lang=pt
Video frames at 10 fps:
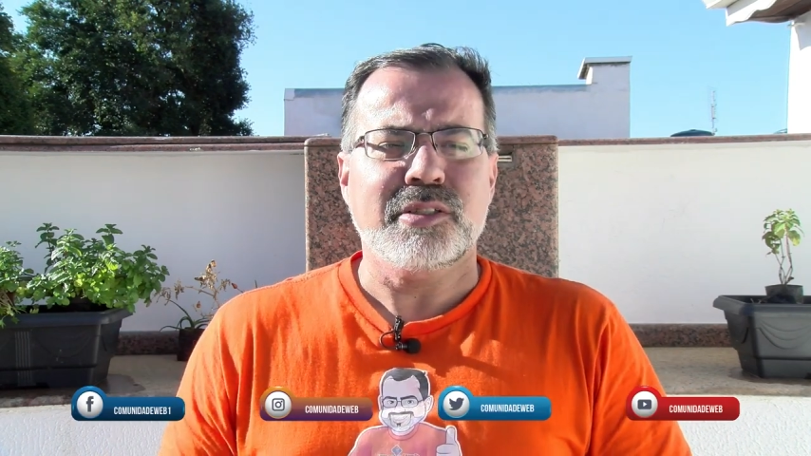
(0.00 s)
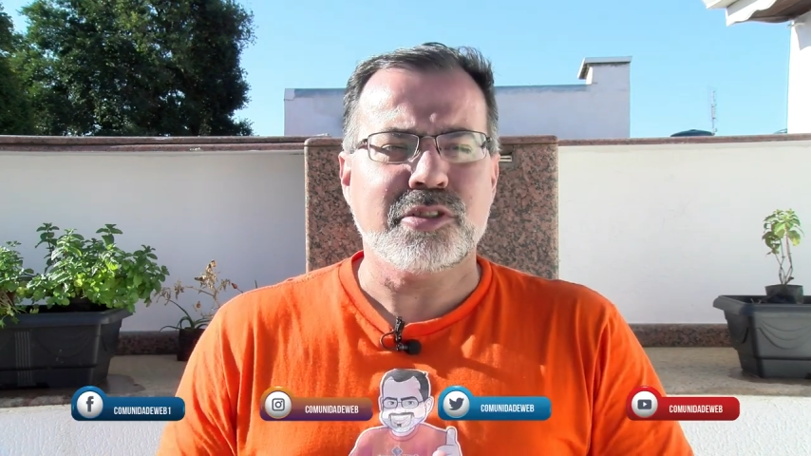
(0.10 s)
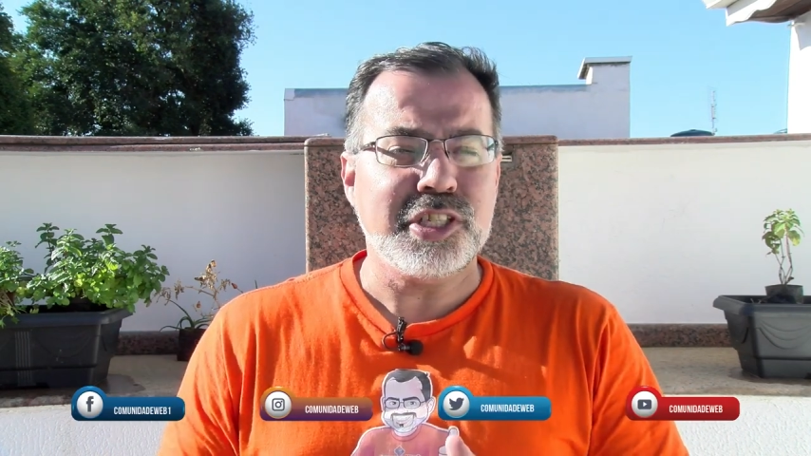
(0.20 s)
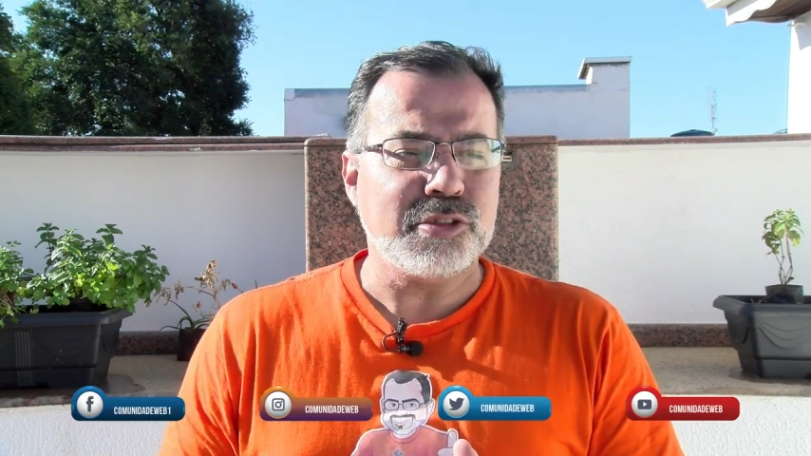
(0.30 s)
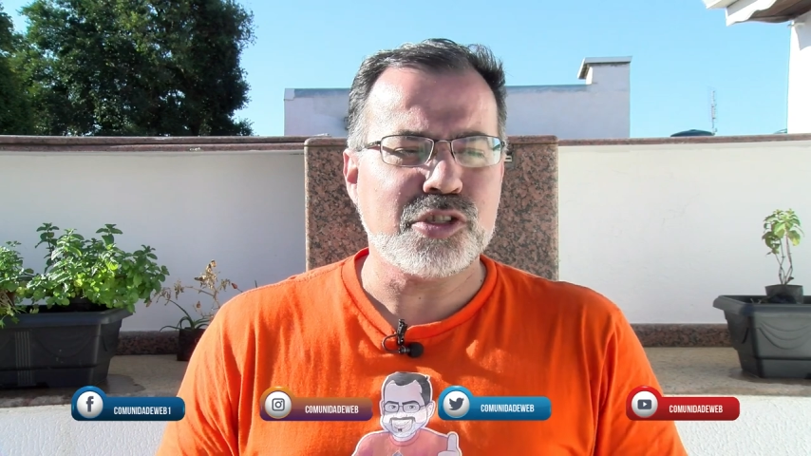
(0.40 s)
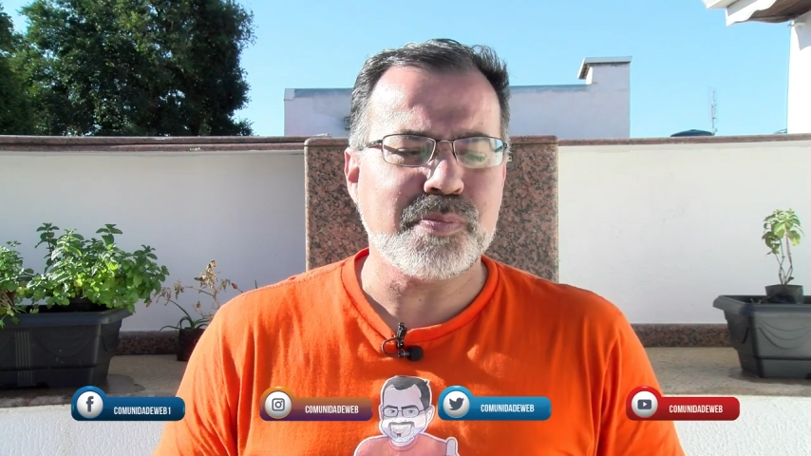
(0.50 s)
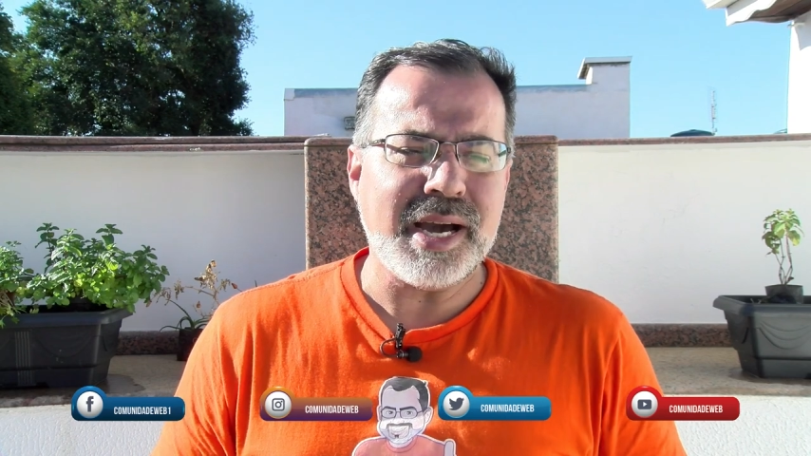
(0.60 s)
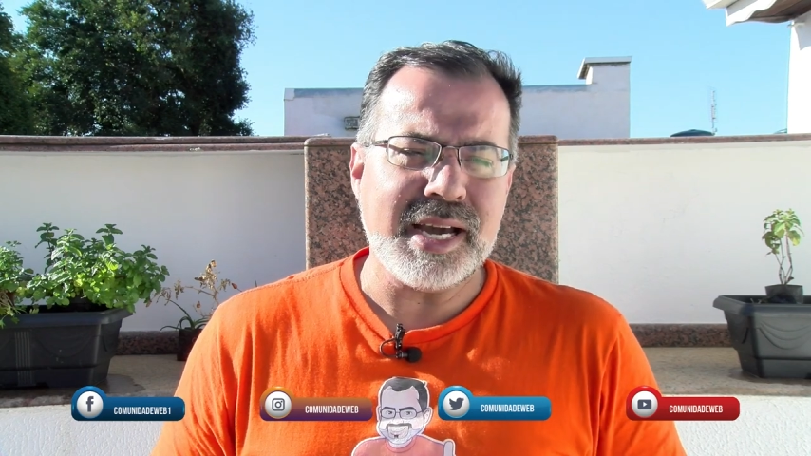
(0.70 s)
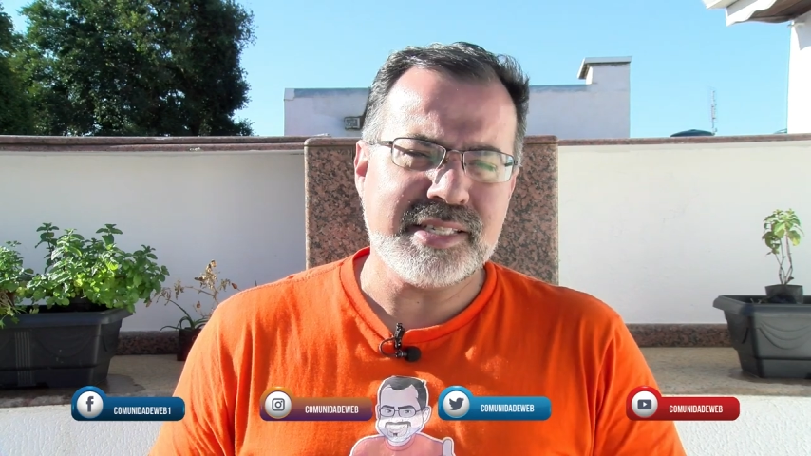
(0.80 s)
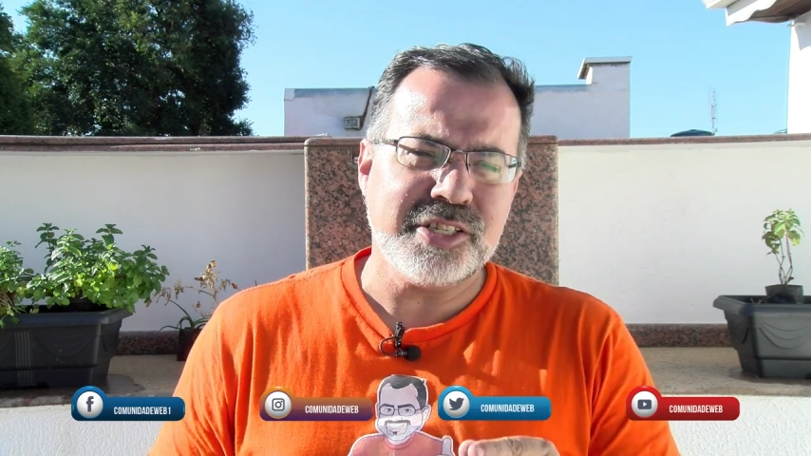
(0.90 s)
do Dia dos
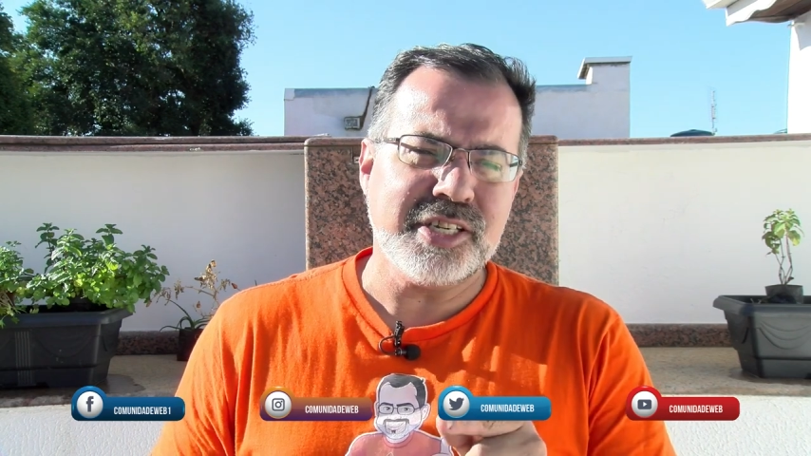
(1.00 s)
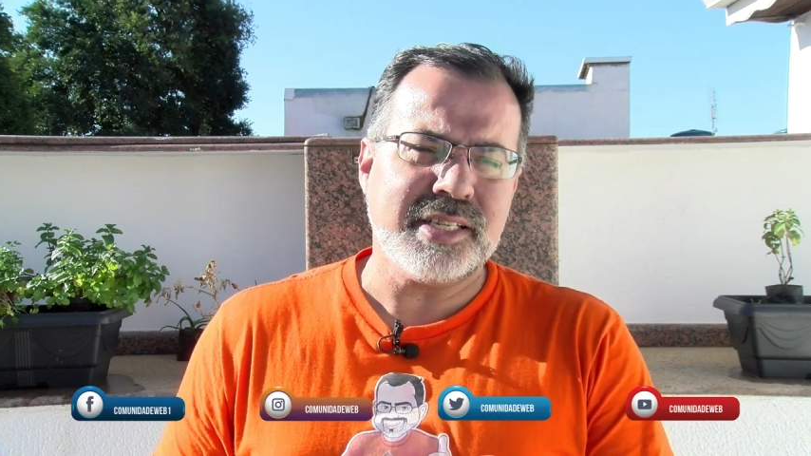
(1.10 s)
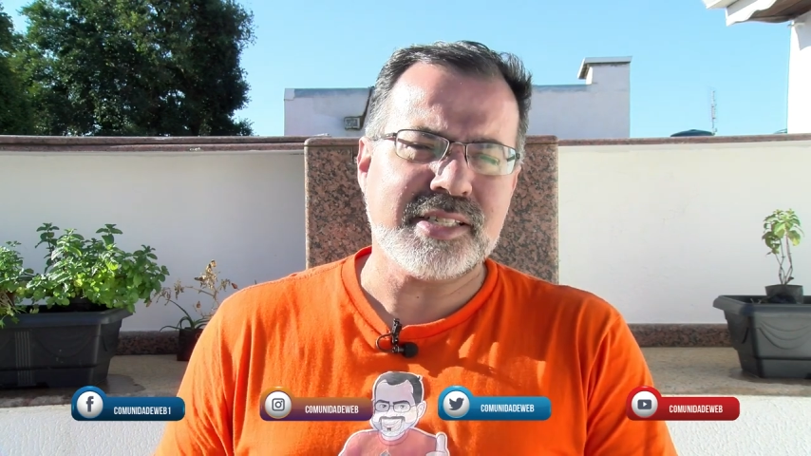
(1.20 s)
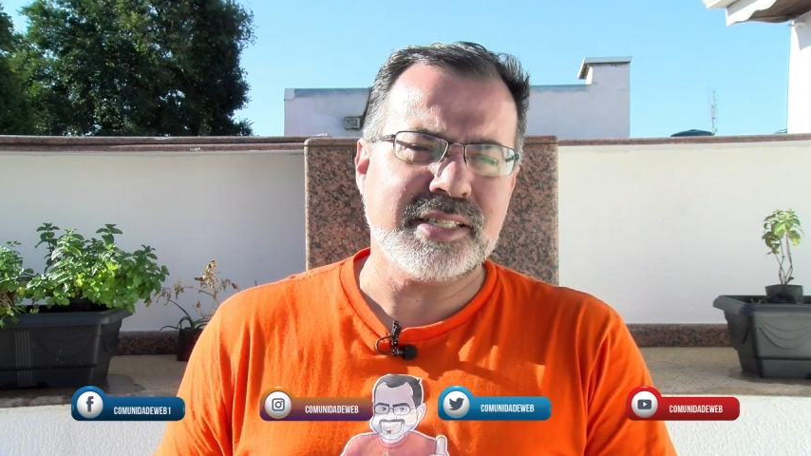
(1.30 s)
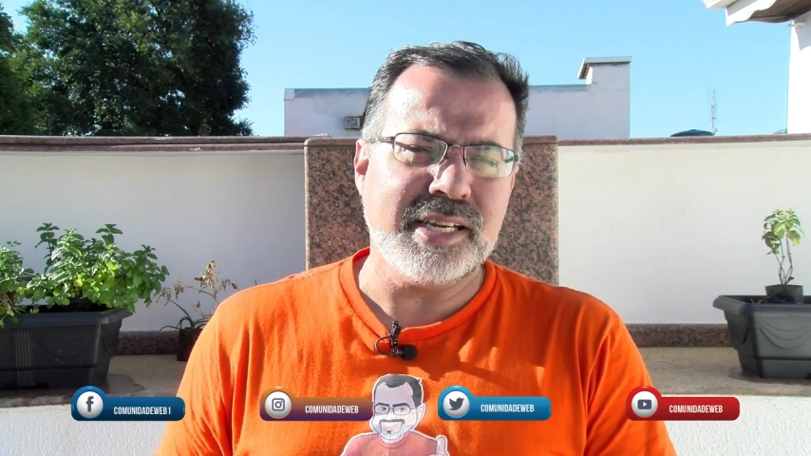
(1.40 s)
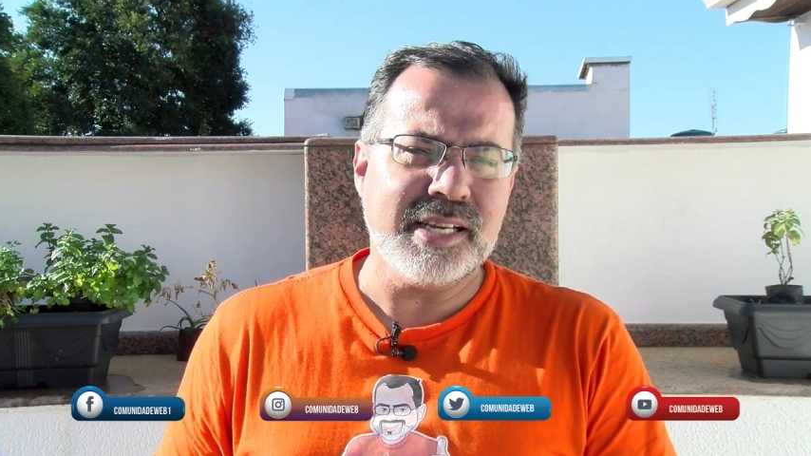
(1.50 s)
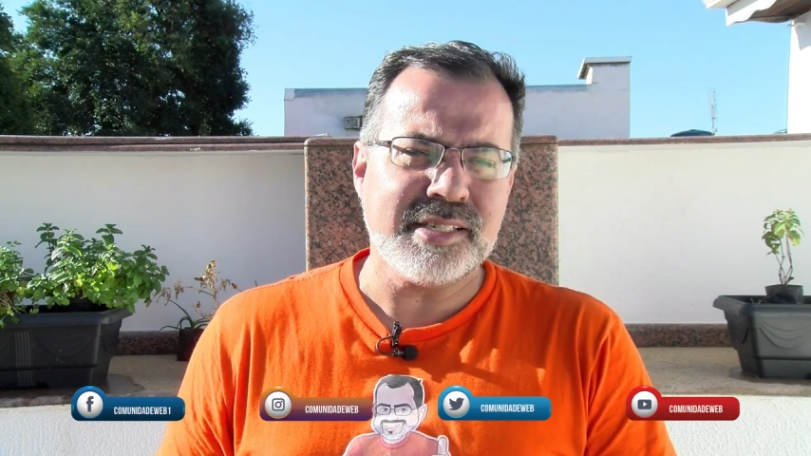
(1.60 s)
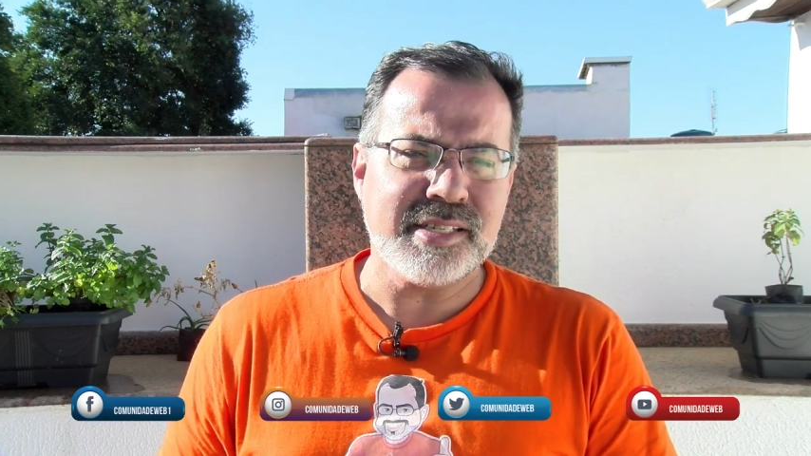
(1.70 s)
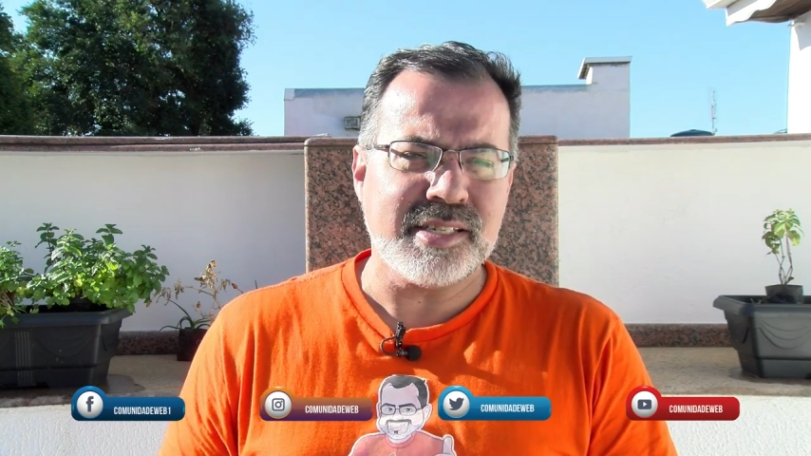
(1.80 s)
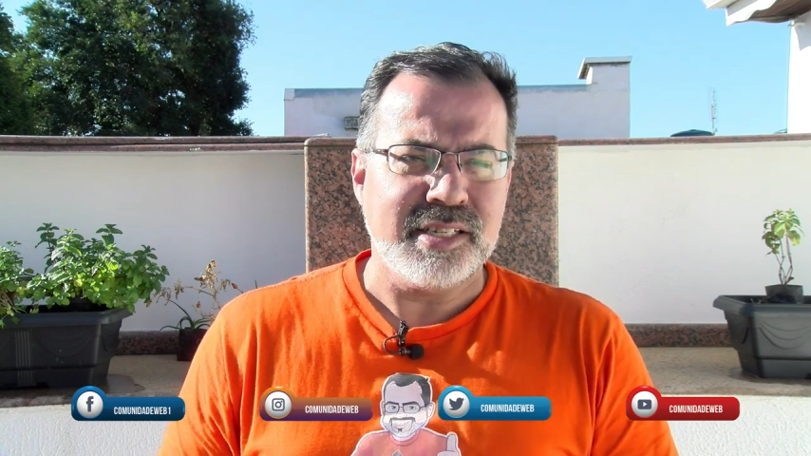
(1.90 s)
Pais e Dia das
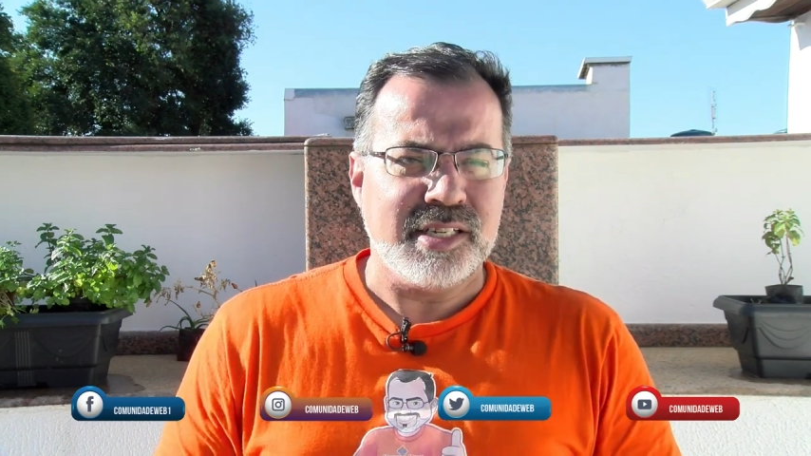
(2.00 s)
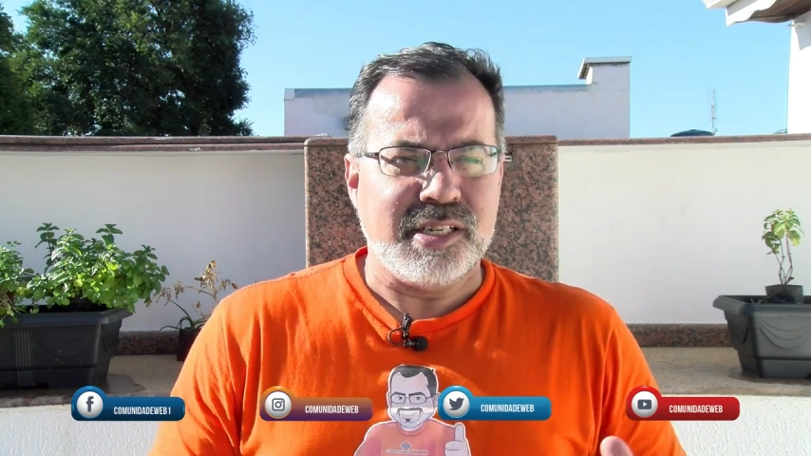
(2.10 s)
Crianças.